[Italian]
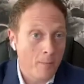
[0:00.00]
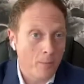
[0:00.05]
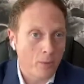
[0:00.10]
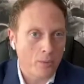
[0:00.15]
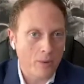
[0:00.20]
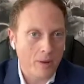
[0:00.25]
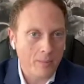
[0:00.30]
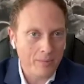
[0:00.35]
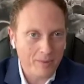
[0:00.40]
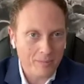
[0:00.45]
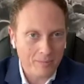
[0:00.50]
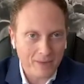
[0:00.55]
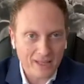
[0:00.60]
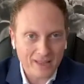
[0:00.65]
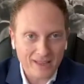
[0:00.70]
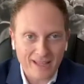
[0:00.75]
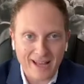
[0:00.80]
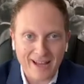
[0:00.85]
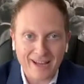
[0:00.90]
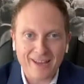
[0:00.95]

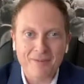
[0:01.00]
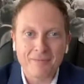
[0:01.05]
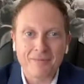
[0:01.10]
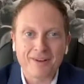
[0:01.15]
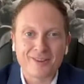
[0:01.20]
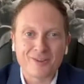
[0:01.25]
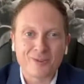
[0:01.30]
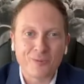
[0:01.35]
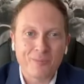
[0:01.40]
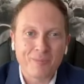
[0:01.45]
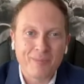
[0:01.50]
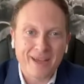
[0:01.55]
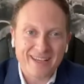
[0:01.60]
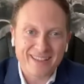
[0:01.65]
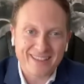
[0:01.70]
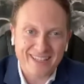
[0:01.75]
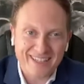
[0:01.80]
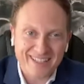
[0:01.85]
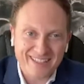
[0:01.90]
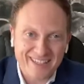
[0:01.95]
probabilmente anche per non
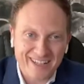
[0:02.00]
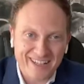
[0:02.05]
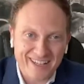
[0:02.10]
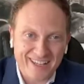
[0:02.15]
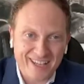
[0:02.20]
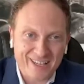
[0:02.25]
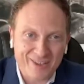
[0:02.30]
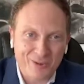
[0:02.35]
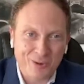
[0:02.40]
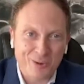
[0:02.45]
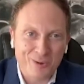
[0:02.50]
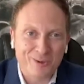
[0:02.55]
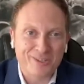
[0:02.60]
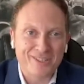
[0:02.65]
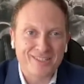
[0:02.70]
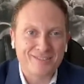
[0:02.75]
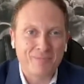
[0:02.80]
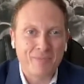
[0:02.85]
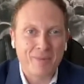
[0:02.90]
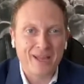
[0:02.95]
perdere terreno
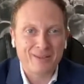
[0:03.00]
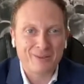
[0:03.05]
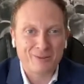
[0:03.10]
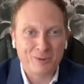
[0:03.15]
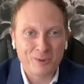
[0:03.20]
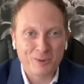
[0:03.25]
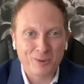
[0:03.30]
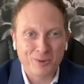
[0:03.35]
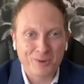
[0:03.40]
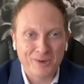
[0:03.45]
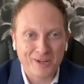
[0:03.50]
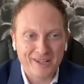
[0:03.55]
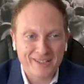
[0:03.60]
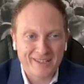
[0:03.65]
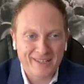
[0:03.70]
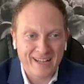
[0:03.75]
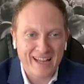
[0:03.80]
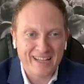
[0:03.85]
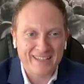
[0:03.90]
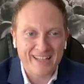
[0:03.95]
rispetto eh,
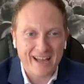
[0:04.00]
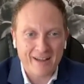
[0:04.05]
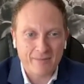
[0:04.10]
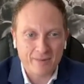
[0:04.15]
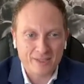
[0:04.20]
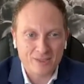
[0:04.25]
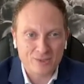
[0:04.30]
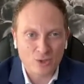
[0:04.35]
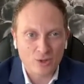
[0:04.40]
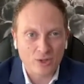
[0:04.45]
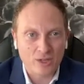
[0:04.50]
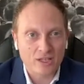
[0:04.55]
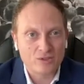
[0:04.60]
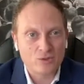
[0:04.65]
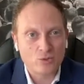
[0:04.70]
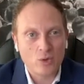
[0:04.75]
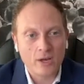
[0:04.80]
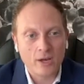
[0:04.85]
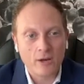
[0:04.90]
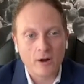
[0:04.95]
ad Amazon che
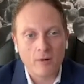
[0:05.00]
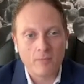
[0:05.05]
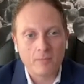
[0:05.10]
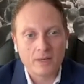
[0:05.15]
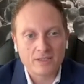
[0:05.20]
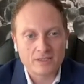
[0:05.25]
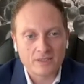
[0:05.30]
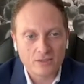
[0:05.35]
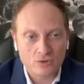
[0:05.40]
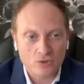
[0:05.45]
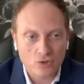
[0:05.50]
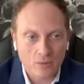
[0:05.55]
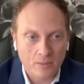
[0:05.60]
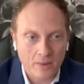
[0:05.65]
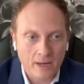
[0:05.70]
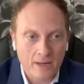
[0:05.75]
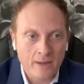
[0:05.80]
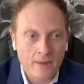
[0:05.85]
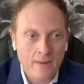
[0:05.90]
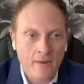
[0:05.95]
sull'e-commerce,
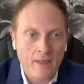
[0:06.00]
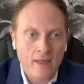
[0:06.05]
insomma,